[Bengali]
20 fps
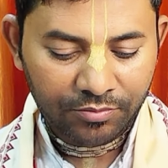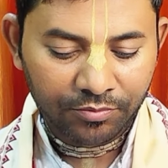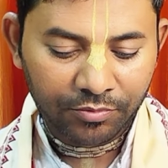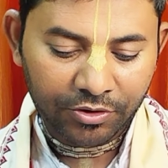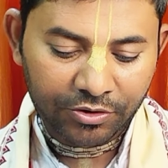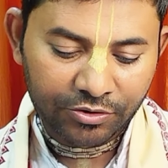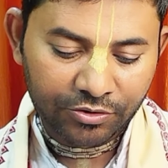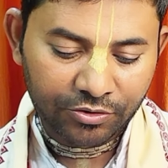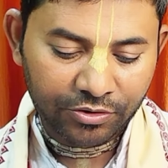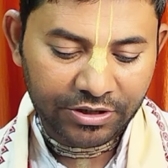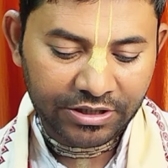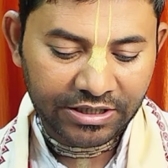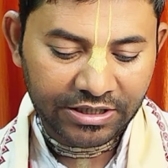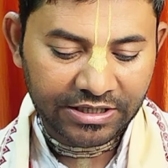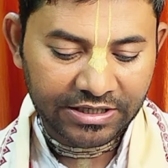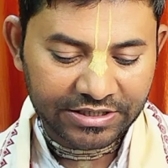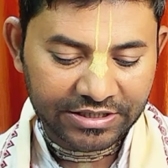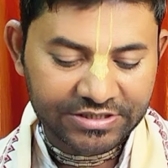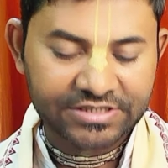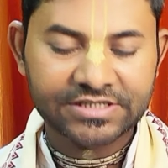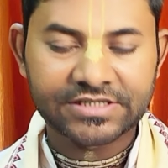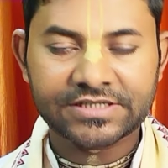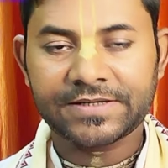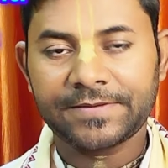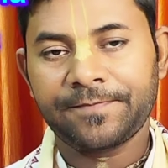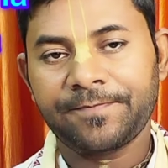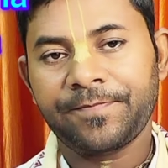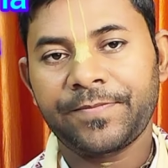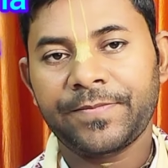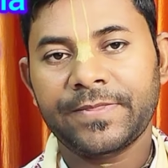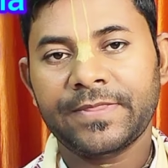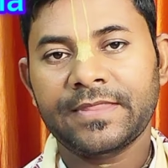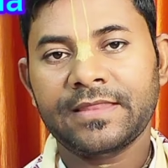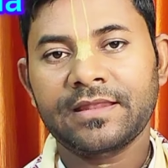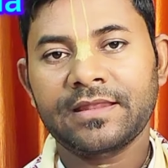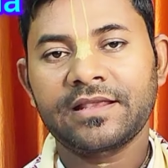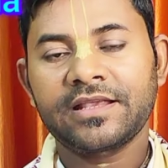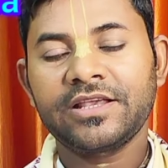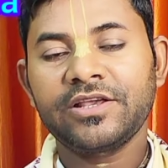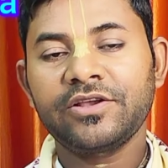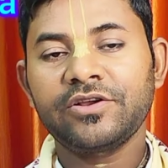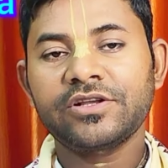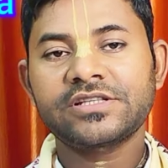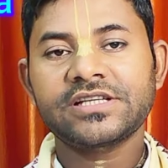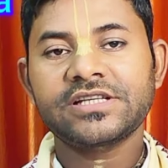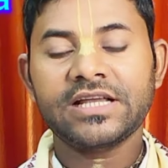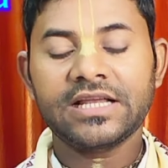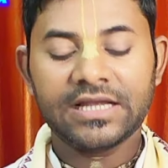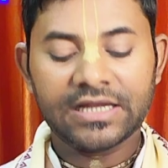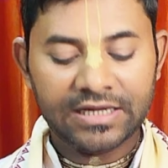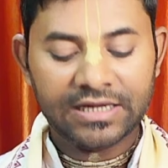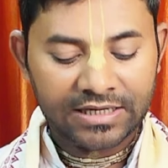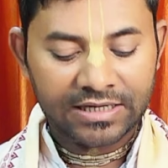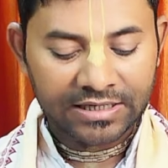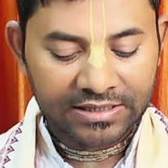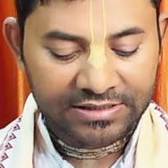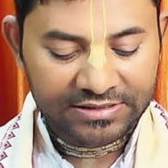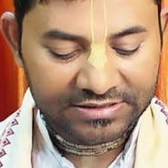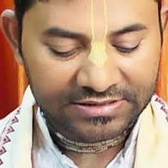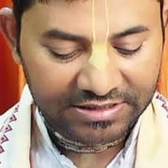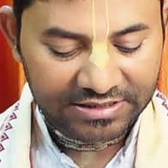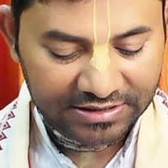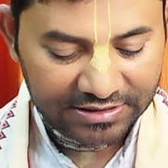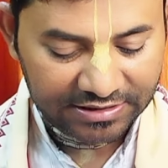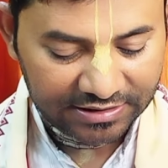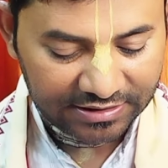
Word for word: বন্ধ হয়ে এসছে কী হয়েছে যে